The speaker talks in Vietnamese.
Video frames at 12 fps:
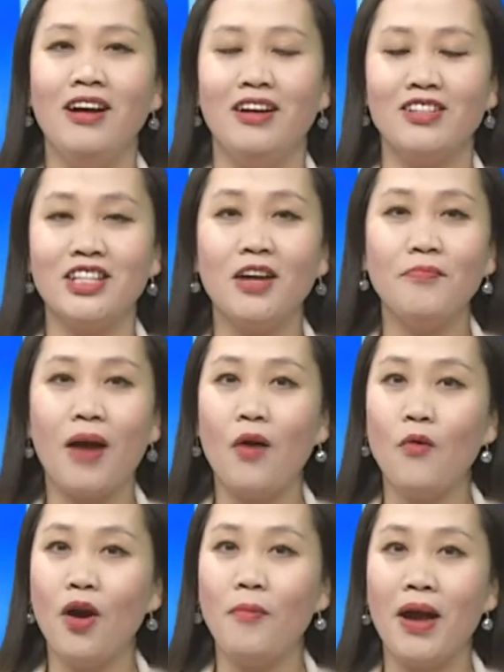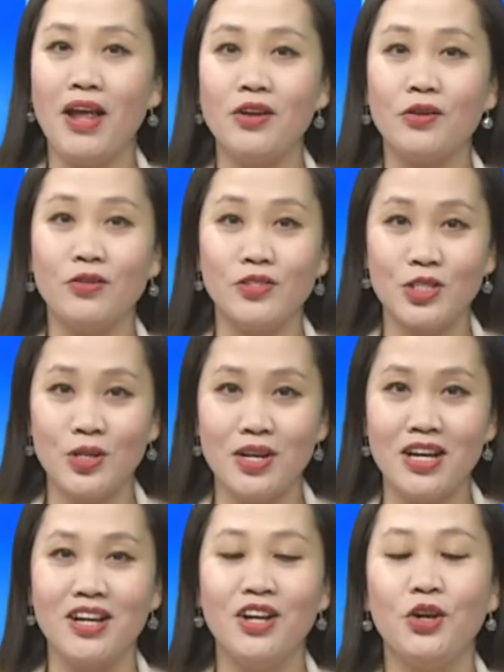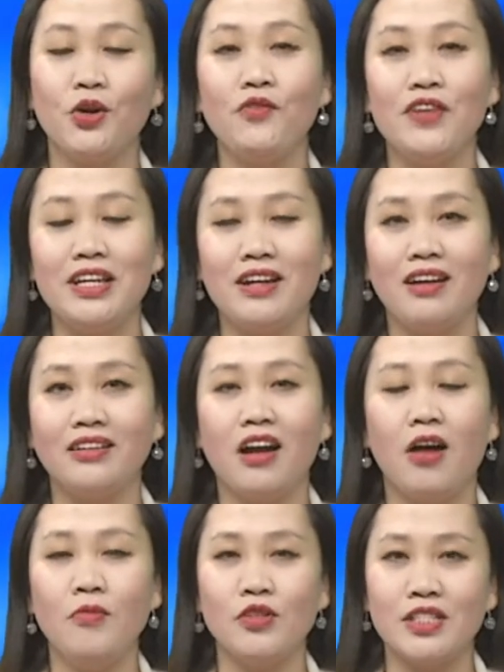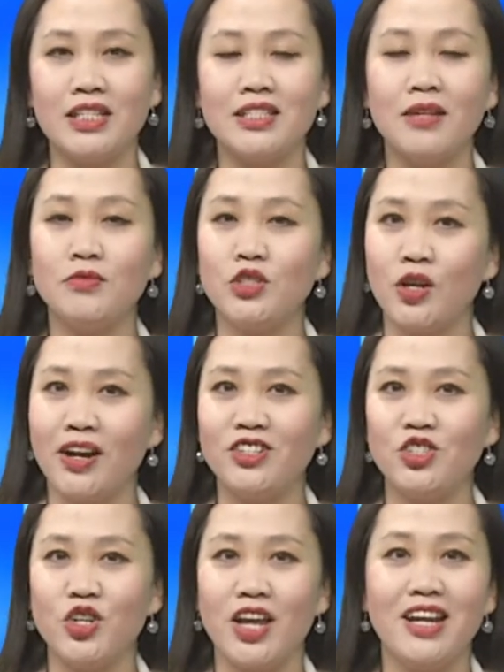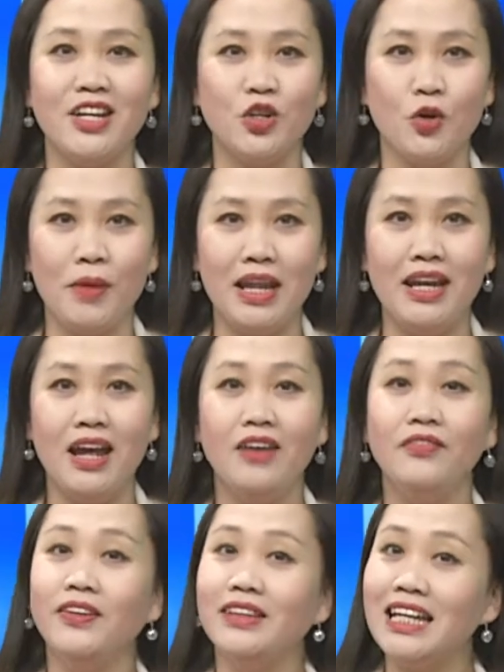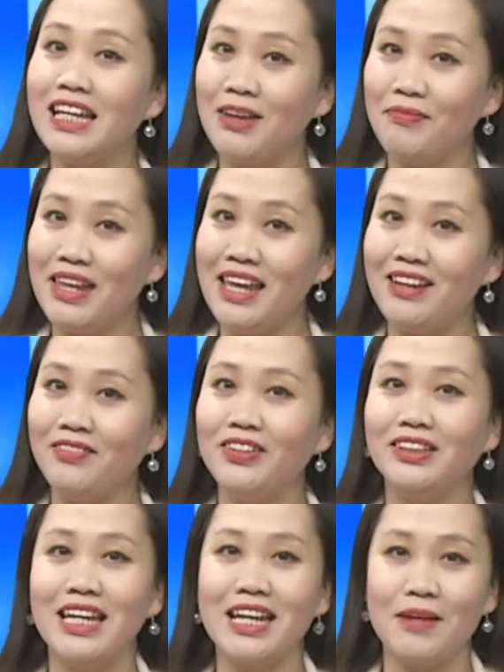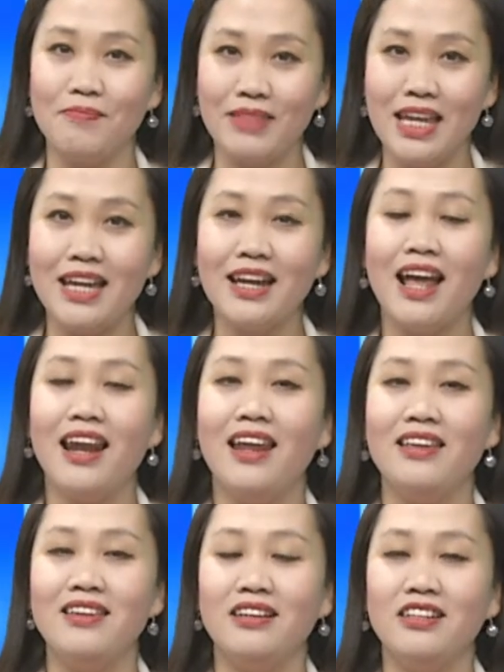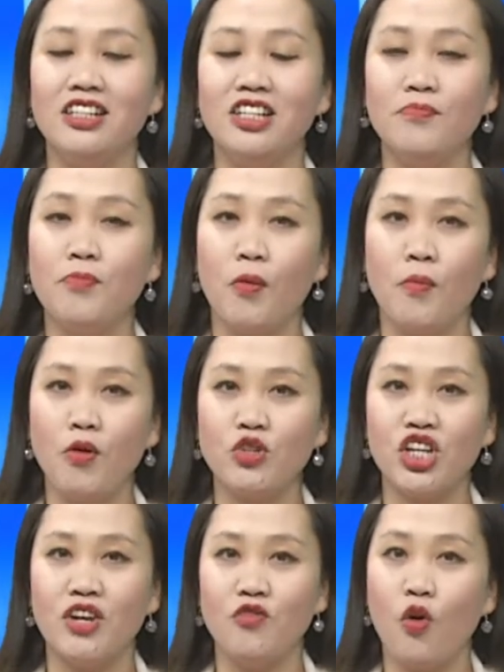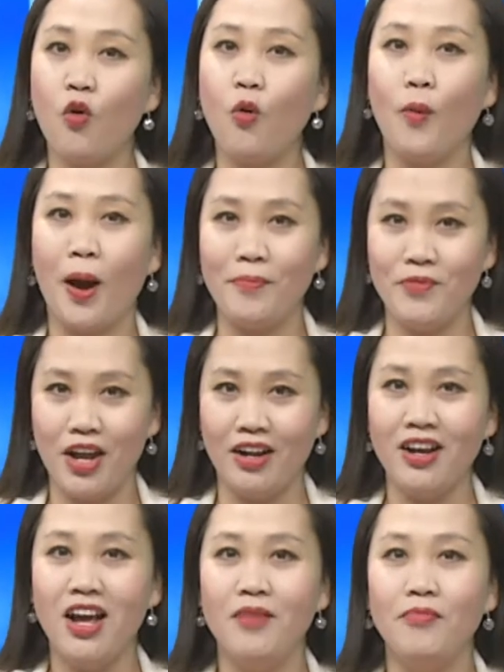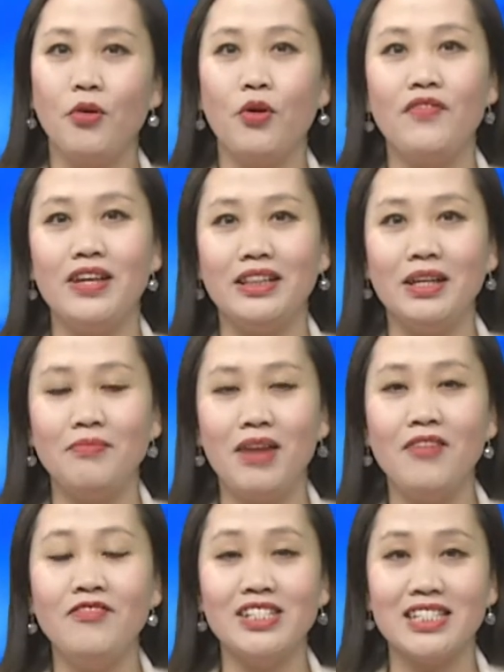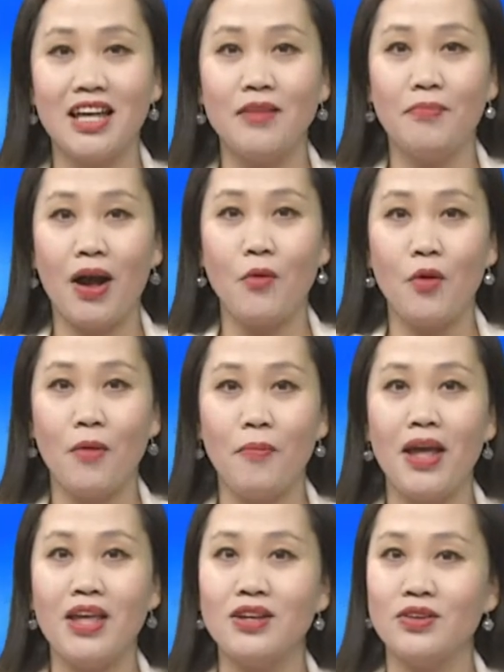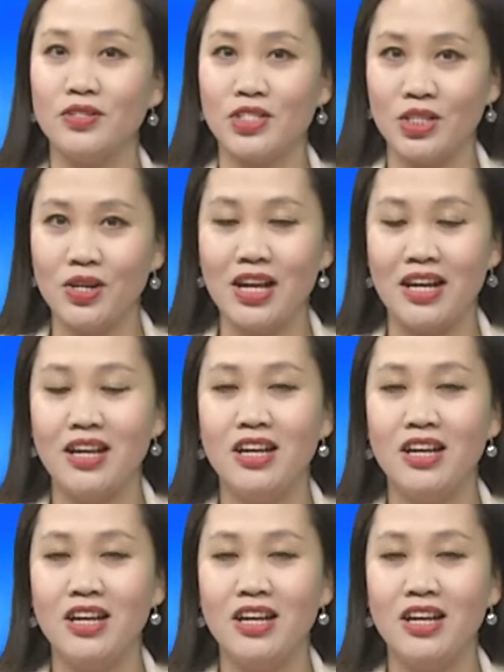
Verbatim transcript: Sun Power by Eco Solar. Quý vị cần có một system solar cho gia đình của mình, vừa tiết kiệm điện vừa tiết kiệm tiền, là nhận được những promotion vô cùng hấp dẫn. Mời quý vị tìm đến với Sun Power by Eco Solar.